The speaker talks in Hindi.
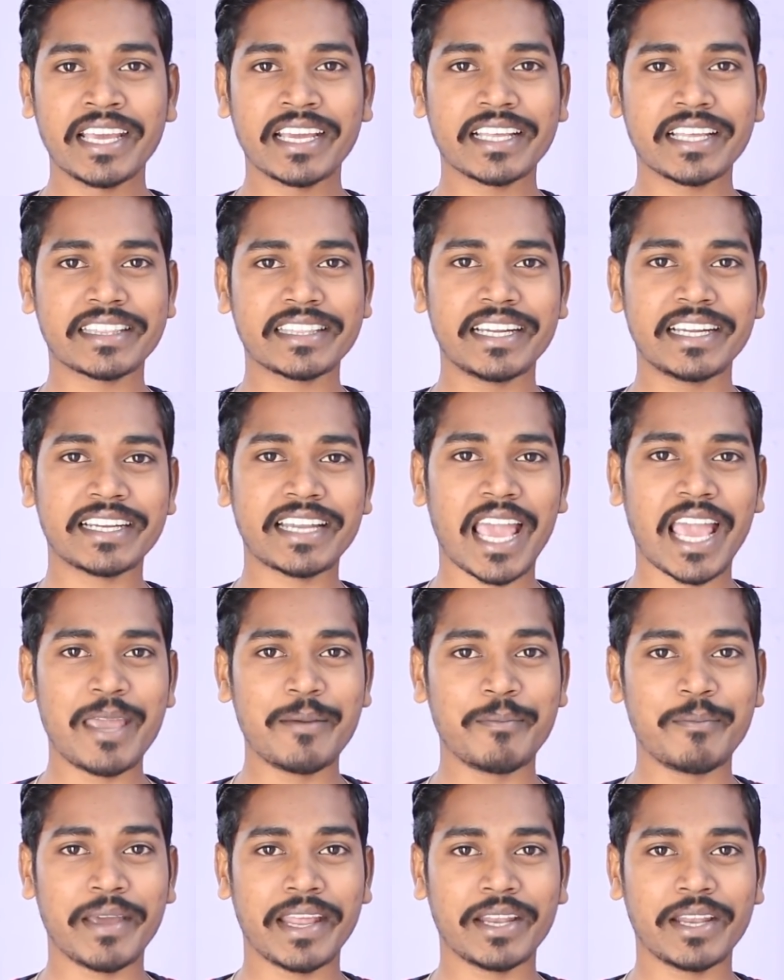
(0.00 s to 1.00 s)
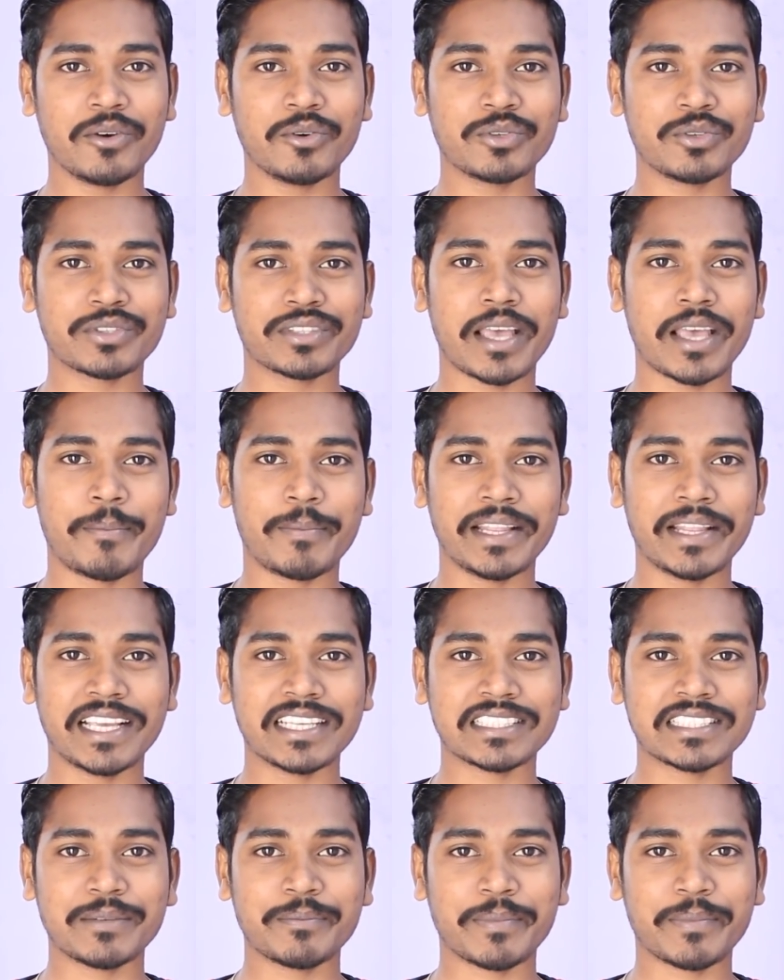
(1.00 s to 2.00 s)
कितने टाइम मैंने उस
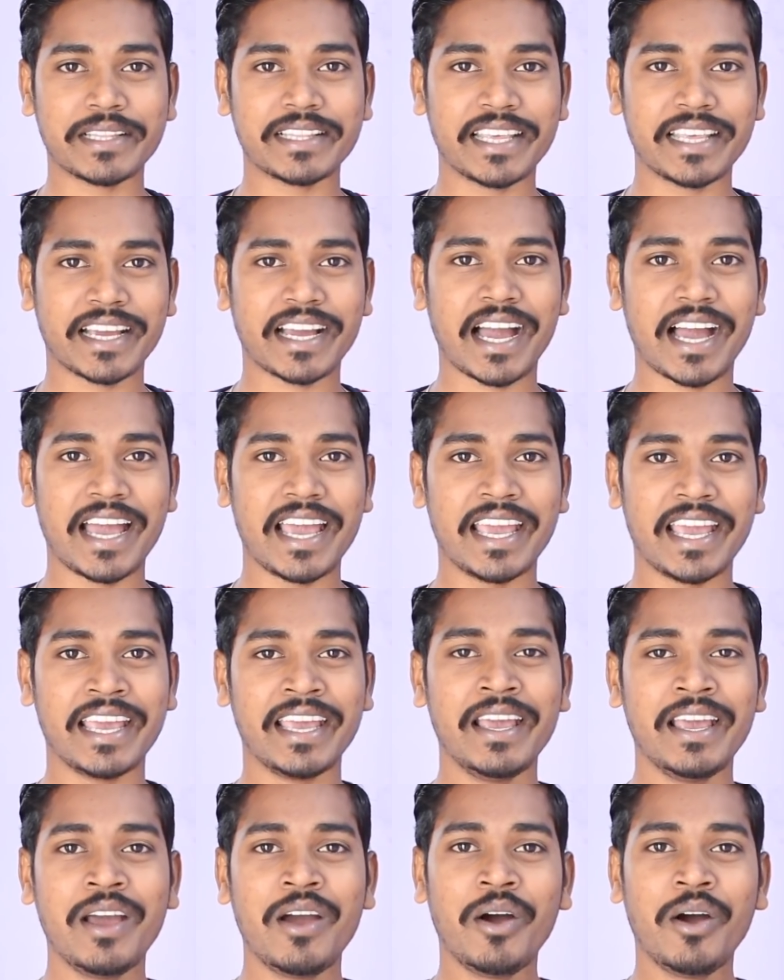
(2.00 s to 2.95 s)
एप्लीकेशन पे देखा है